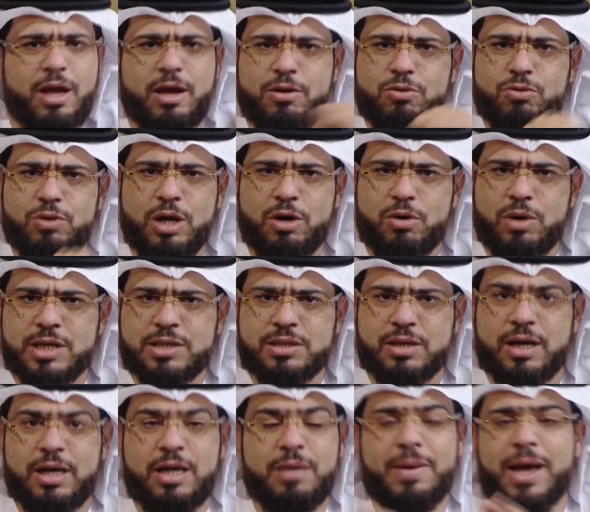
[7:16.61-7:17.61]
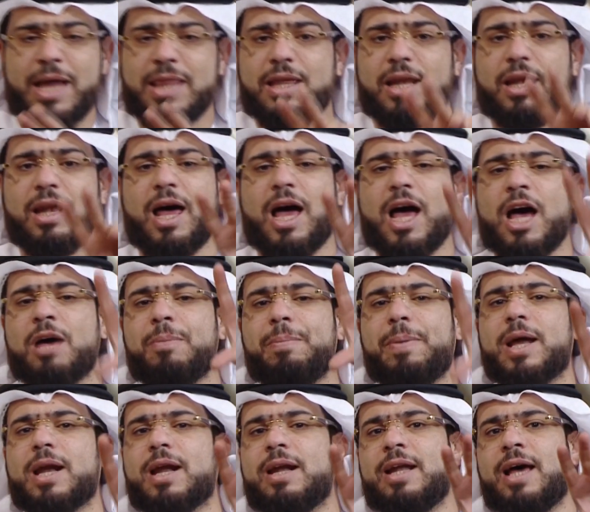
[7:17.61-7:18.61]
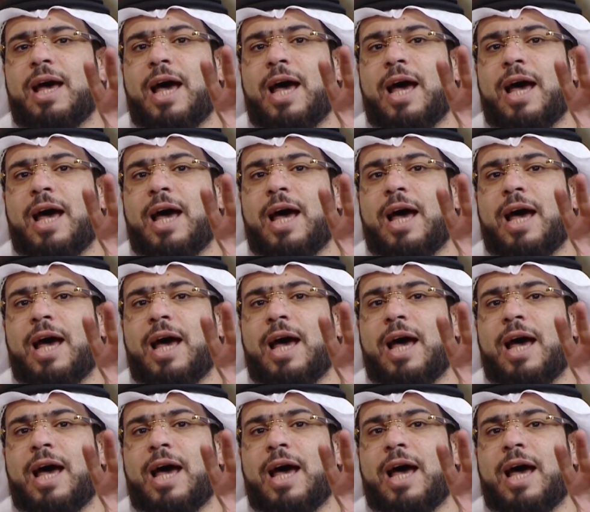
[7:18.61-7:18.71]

أن يكون له أسرى لماذا الله أخبرنا